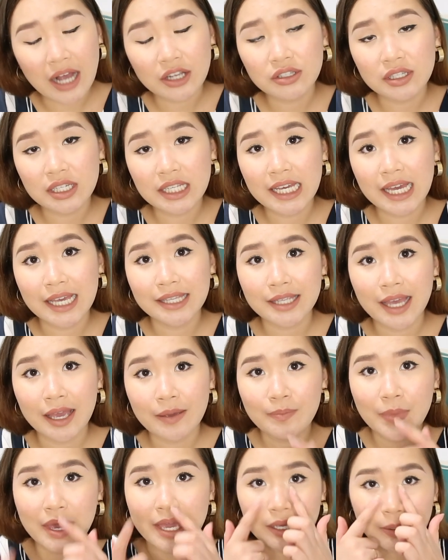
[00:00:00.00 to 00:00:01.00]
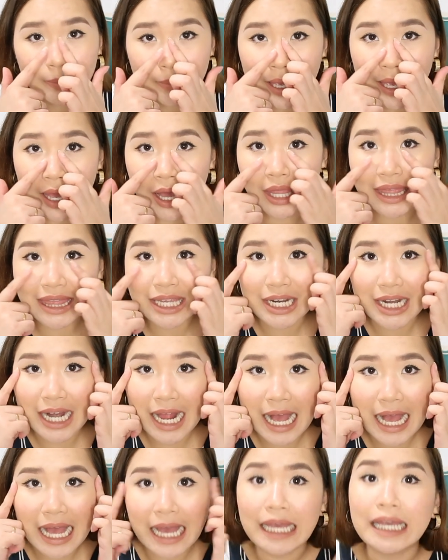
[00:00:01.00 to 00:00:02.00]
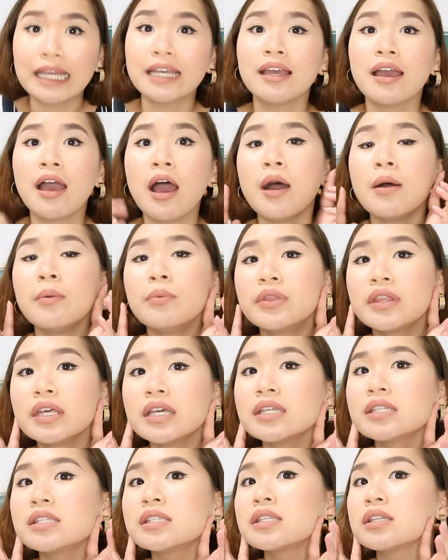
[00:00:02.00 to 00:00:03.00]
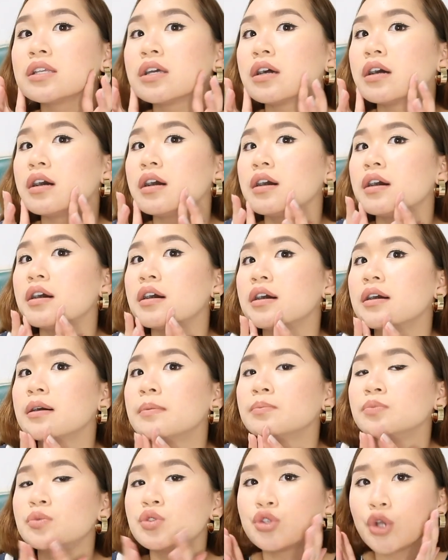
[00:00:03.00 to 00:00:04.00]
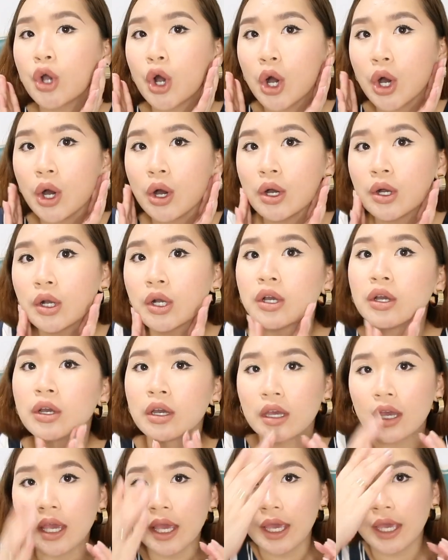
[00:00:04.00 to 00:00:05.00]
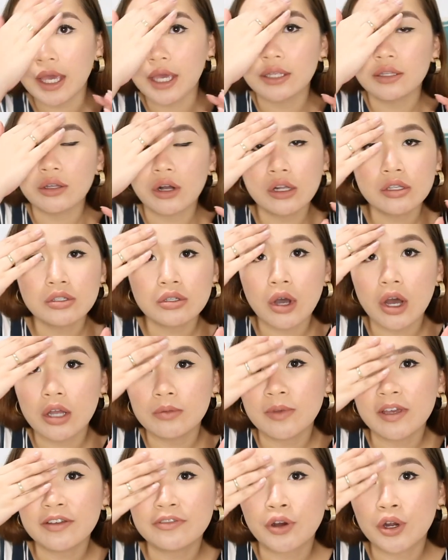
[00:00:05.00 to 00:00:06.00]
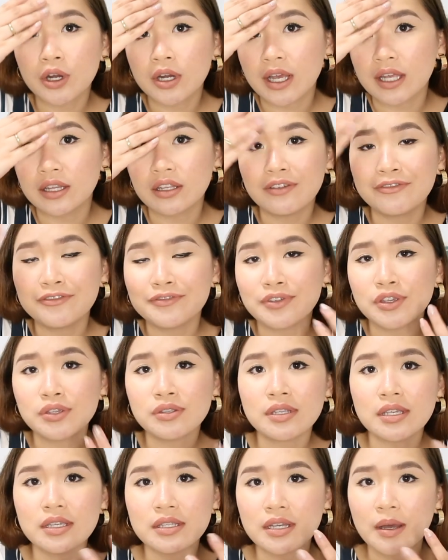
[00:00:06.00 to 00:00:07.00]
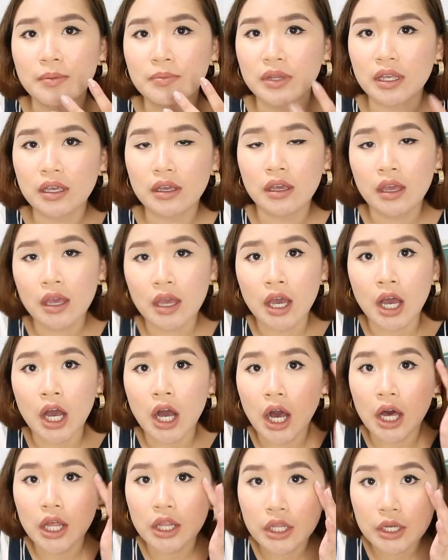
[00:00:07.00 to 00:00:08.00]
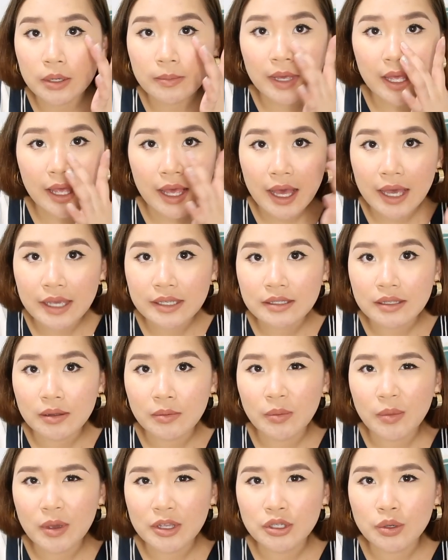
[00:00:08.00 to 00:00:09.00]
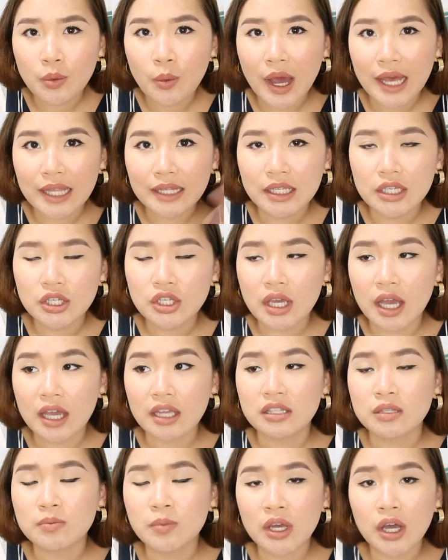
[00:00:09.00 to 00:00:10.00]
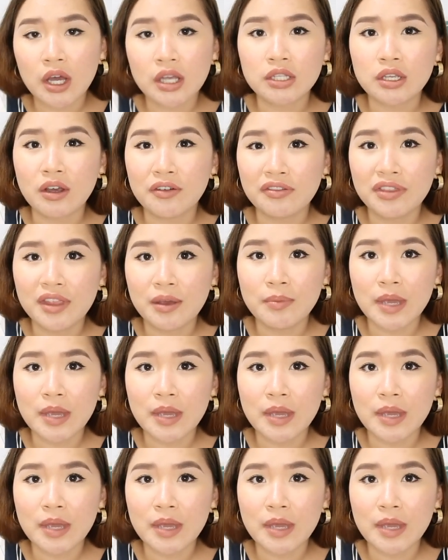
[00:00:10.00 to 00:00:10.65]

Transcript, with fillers: Actually, guys, I bake my under eye, this um, jaw, and also on my forehead. If you see something under my eyes na medyo whitish siya, it's because of the